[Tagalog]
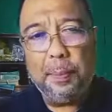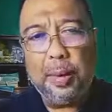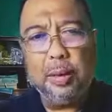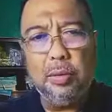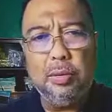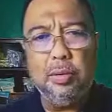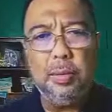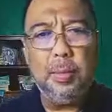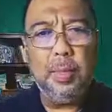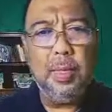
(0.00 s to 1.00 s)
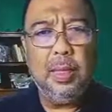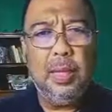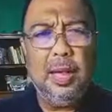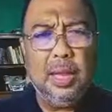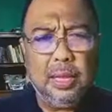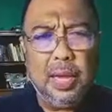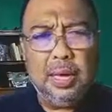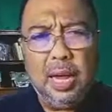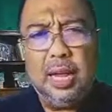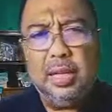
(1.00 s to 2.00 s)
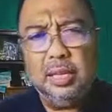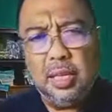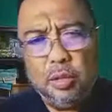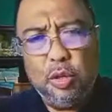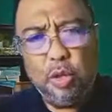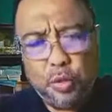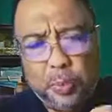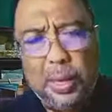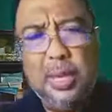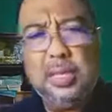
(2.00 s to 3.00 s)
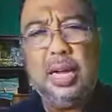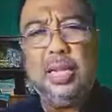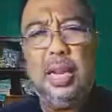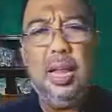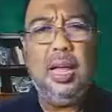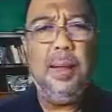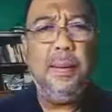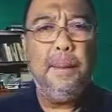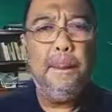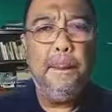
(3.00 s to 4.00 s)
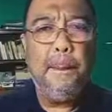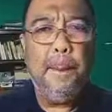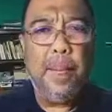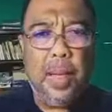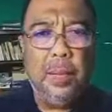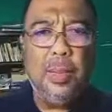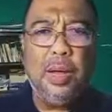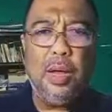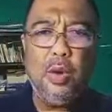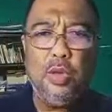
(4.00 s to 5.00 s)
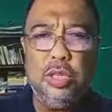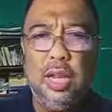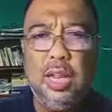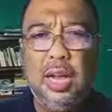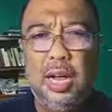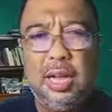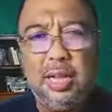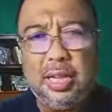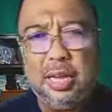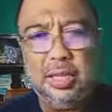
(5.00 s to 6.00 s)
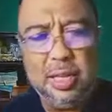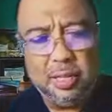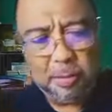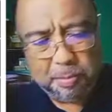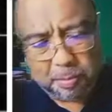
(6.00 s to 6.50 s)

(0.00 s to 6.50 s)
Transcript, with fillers: ng Panginoon at ang nais ng Diyos pa rin sa kanila ay magkaroon sila ng kaligtasan.